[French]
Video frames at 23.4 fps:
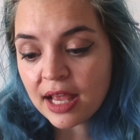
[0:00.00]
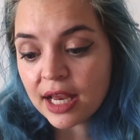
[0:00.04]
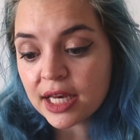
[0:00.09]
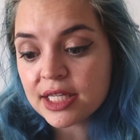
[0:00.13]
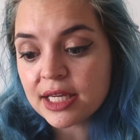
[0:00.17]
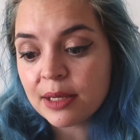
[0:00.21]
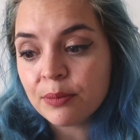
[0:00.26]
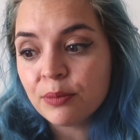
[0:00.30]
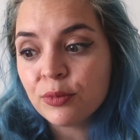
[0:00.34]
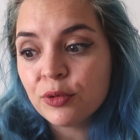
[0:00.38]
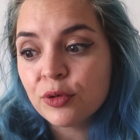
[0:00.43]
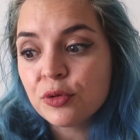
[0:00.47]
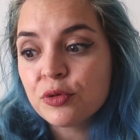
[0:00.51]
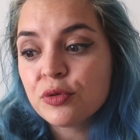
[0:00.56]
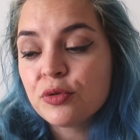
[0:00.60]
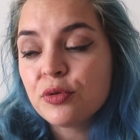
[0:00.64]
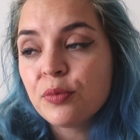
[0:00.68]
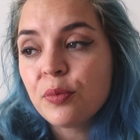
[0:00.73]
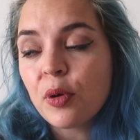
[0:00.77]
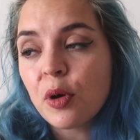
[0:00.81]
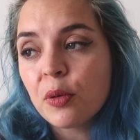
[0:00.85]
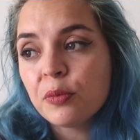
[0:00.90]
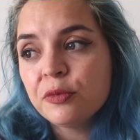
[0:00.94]
J'aime
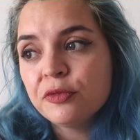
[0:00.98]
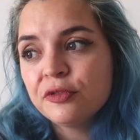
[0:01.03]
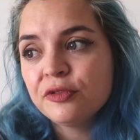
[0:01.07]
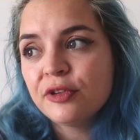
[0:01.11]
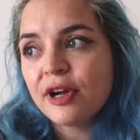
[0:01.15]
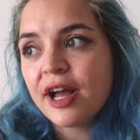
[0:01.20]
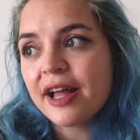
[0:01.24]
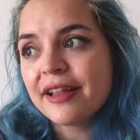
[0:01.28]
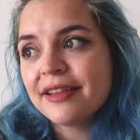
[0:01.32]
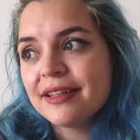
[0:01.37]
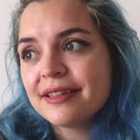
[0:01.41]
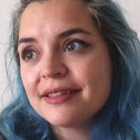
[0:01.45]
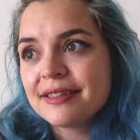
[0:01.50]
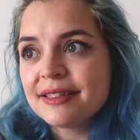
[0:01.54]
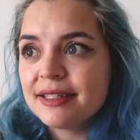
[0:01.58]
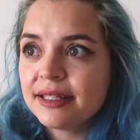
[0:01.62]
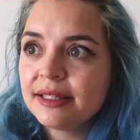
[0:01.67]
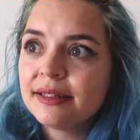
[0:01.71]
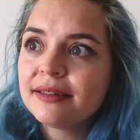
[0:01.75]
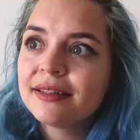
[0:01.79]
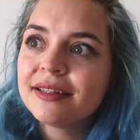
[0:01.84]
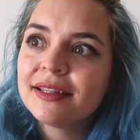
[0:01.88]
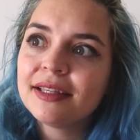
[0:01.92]
beaucoup promouvoir des
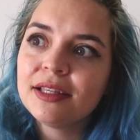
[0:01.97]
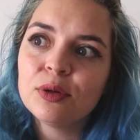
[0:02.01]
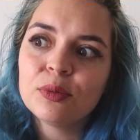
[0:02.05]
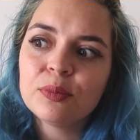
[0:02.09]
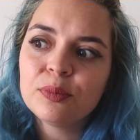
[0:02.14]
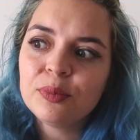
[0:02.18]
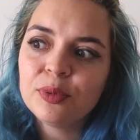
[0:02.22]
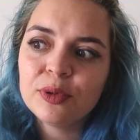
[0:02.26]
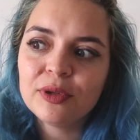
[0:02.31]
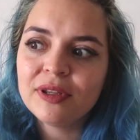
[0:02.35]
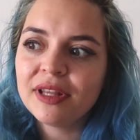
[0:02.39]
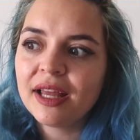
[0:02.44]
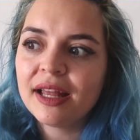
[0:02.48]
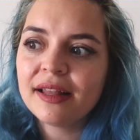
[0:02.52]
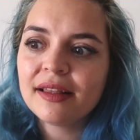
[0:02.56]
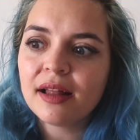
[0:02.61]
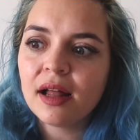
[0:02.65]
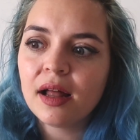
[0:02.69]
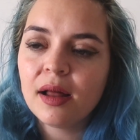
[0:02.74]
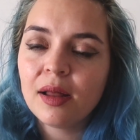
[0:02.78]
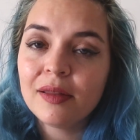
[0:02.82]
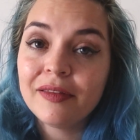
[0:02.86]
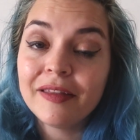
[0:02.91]
sites qui ont
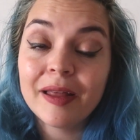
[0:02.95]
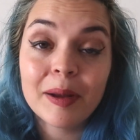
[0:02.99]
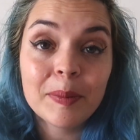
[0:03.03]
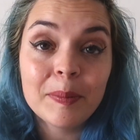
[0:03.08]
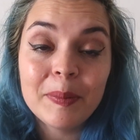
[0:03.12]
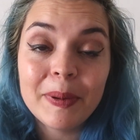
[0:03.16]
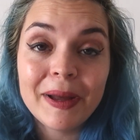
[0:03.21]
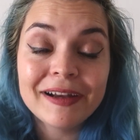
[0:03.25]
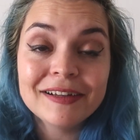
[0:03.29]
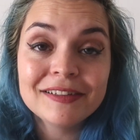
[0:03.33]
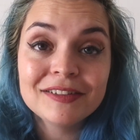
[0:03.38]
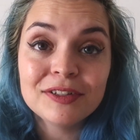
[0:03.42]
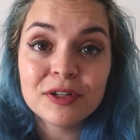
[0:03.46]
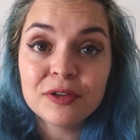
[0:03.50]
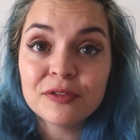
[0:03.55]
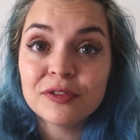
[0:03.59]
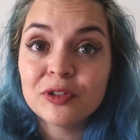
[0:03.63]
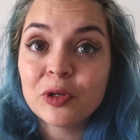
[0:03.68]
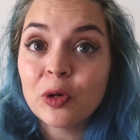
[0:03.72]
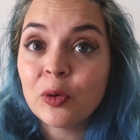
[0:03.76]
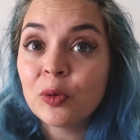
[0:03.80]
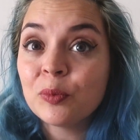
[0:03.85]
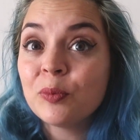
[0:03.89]
peut-être un impact
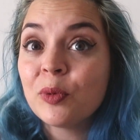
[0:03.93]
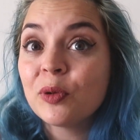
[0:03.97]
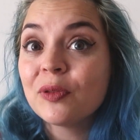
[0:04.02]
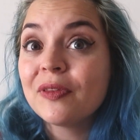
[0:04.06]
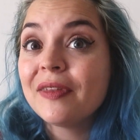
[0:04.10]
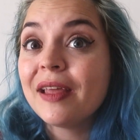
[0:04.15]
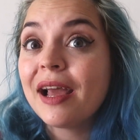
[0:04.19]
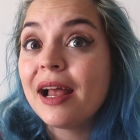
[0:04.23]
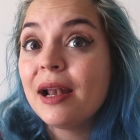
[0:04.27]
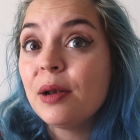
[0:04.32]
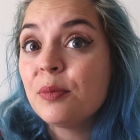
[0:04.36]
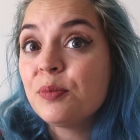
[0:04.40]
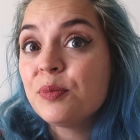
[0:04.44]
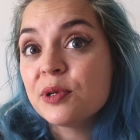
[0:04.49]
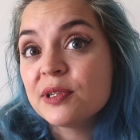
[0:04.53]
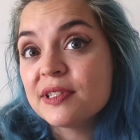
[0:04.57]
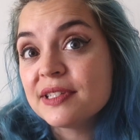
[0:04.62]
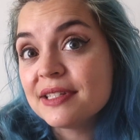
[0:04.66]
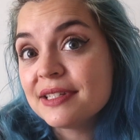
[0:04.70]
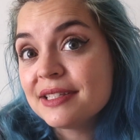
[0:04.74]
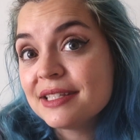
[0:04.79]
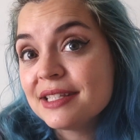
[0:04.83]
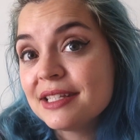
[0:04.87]
environnemental
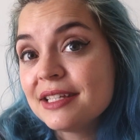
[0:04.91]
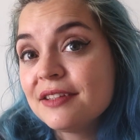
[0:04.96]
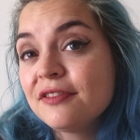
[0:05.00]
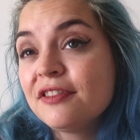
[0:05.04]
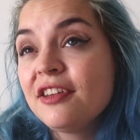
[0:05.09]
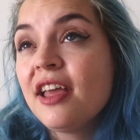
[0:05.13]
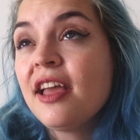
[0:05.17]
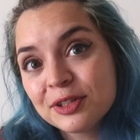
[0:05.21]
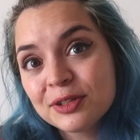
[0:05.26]
positif.